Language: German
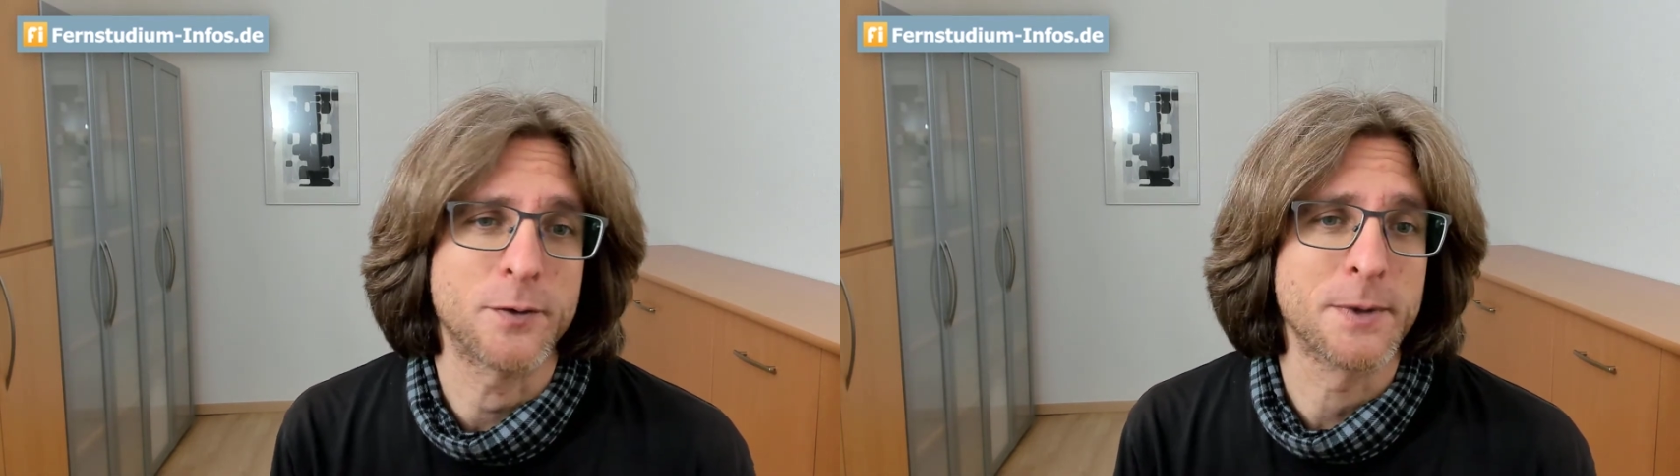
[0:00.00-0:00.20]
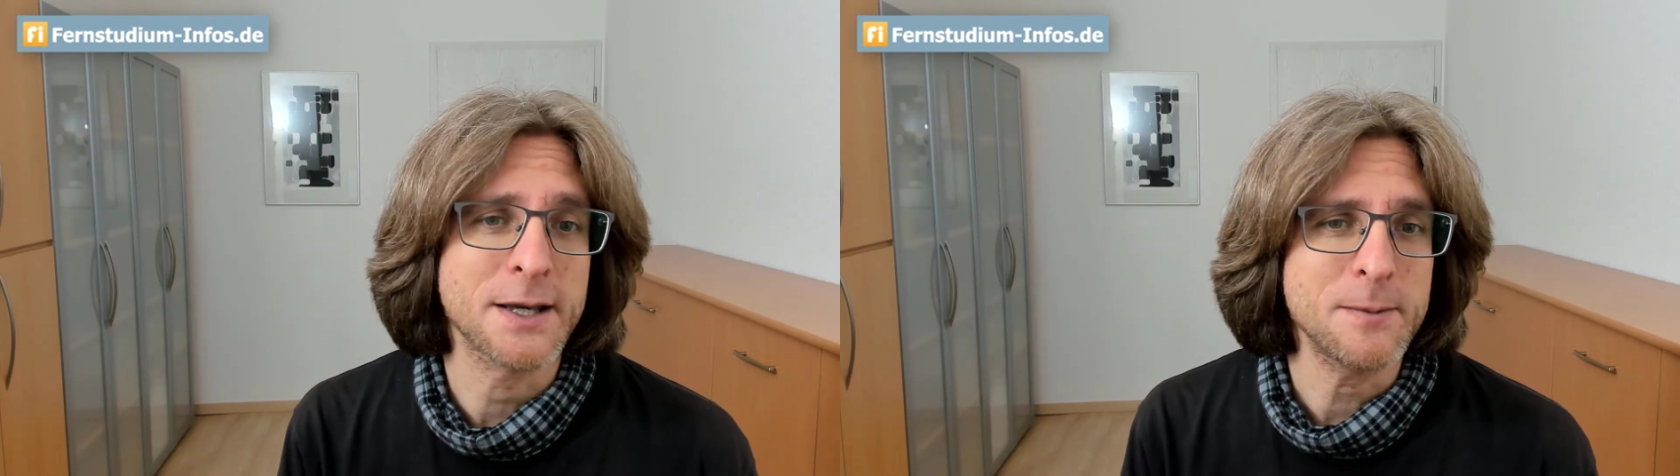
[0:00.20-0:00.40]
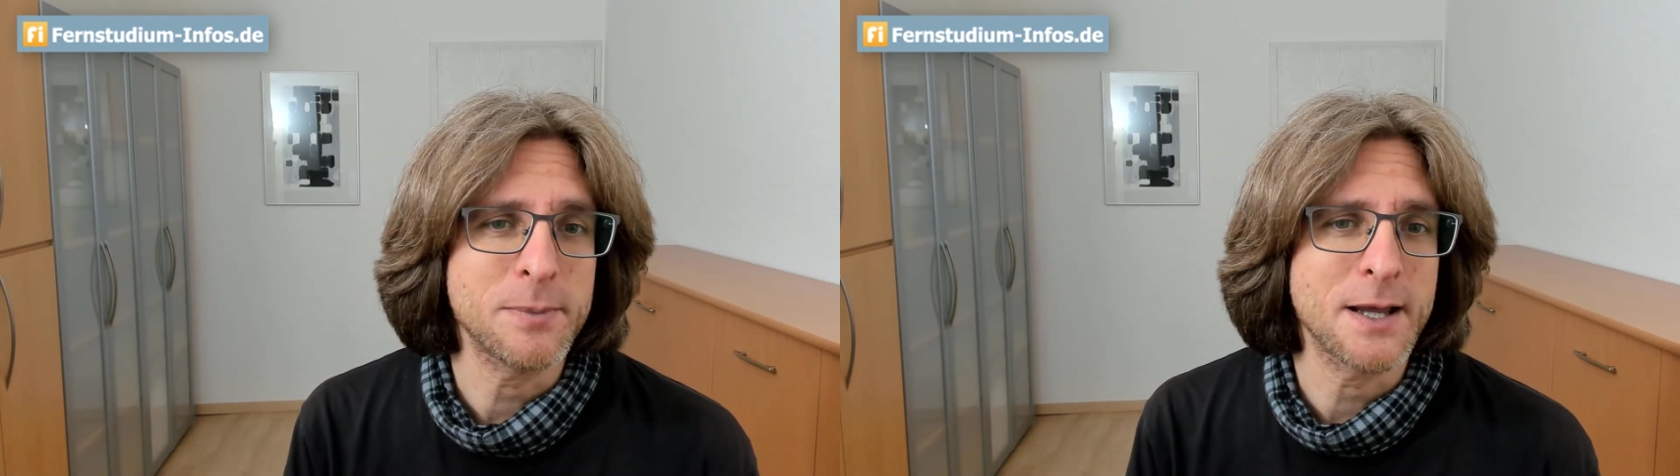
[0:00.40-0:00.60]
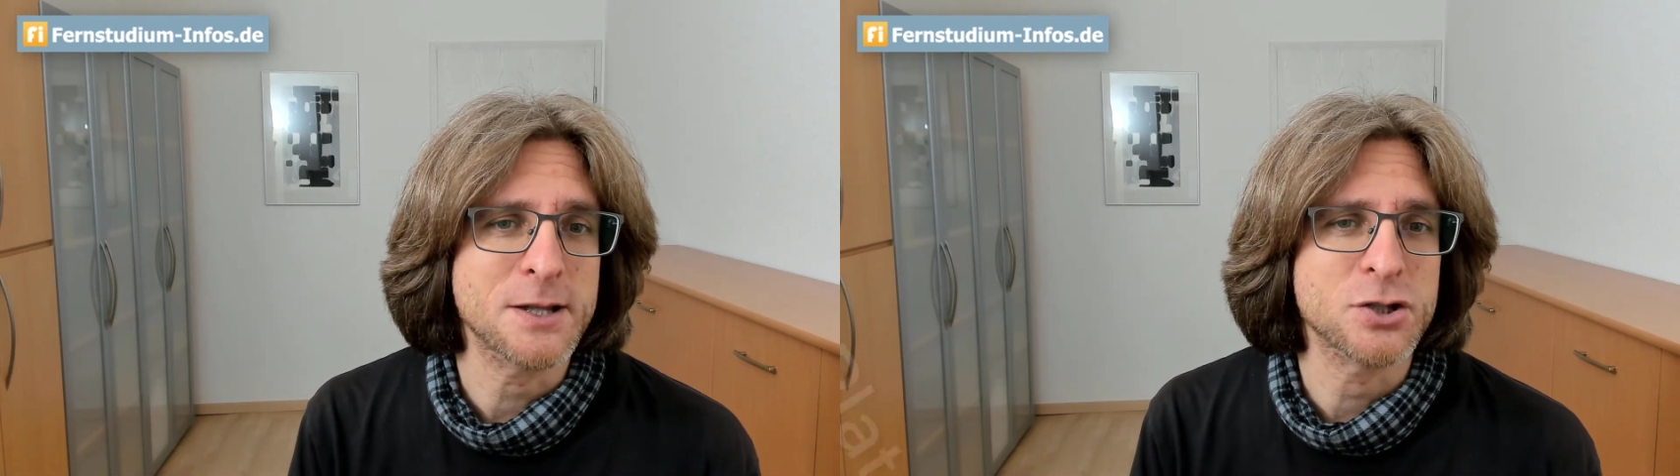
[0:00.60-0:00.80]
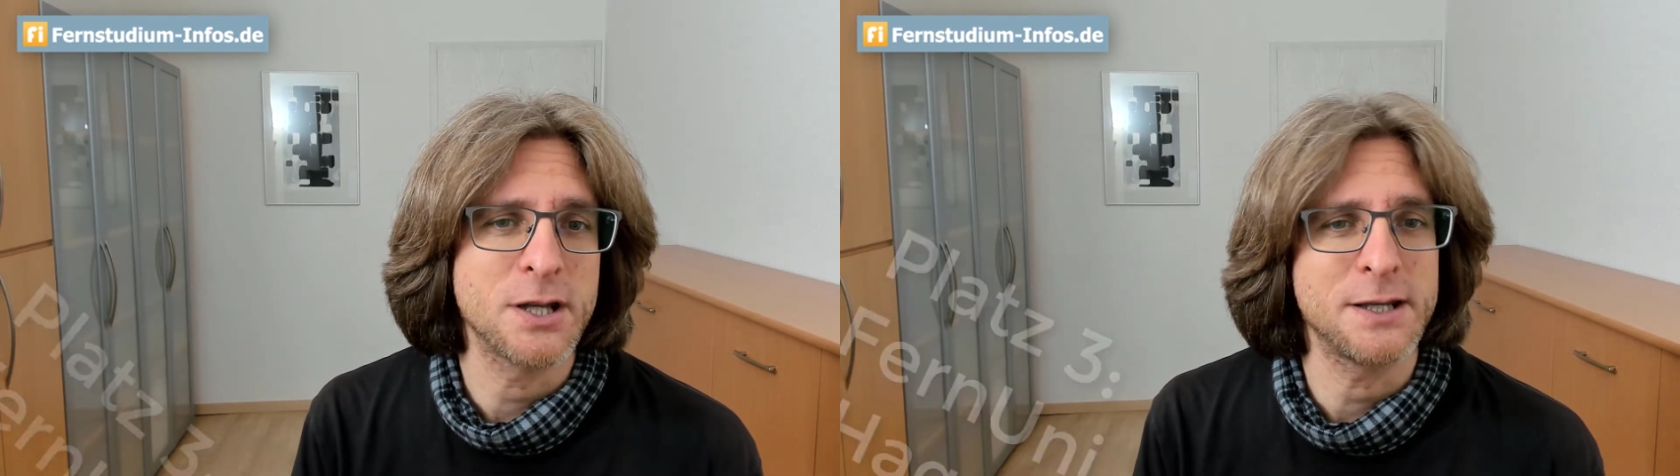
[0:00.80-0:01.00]
dem dritten
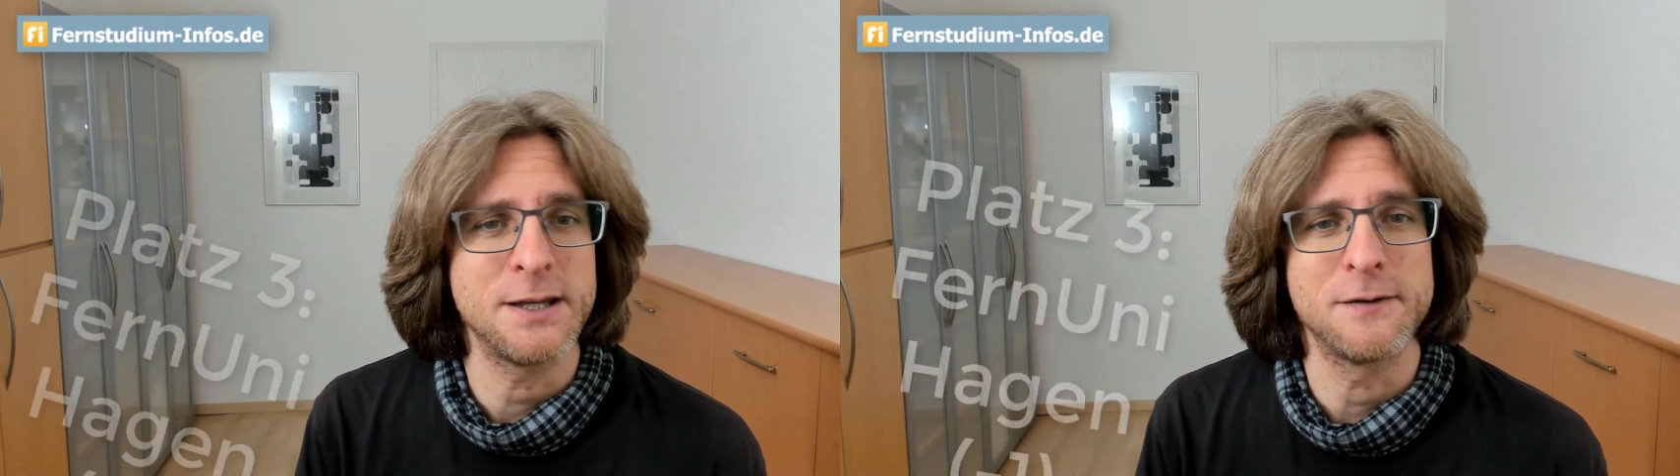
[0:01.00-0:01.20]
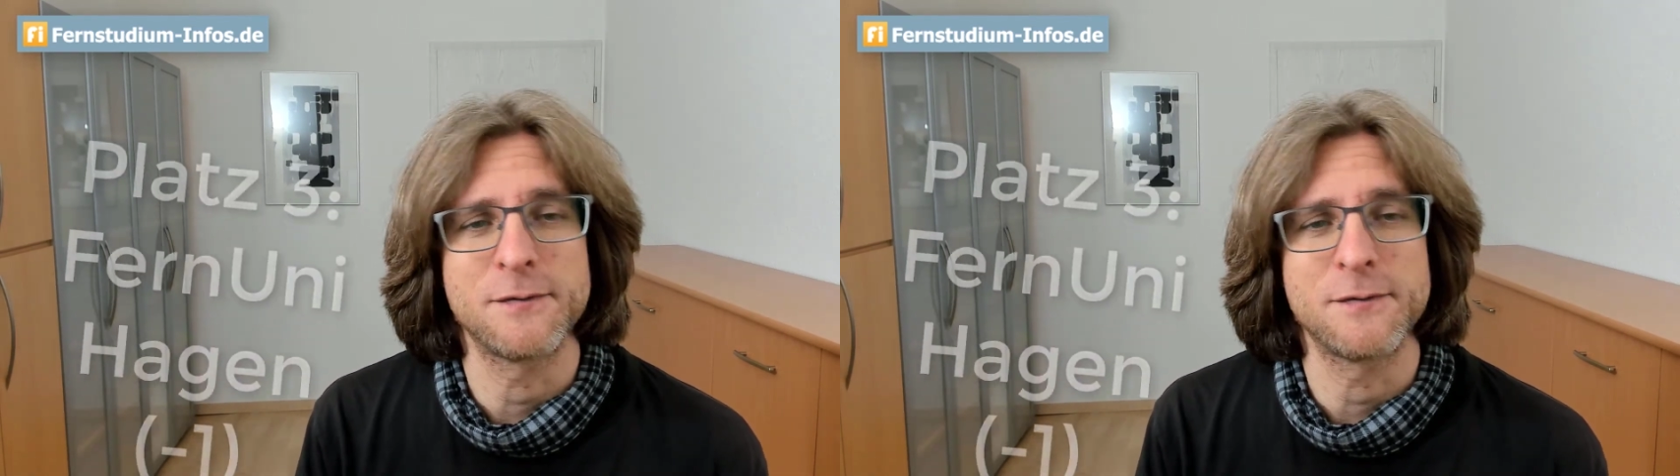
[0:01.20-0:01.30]
Platz steht die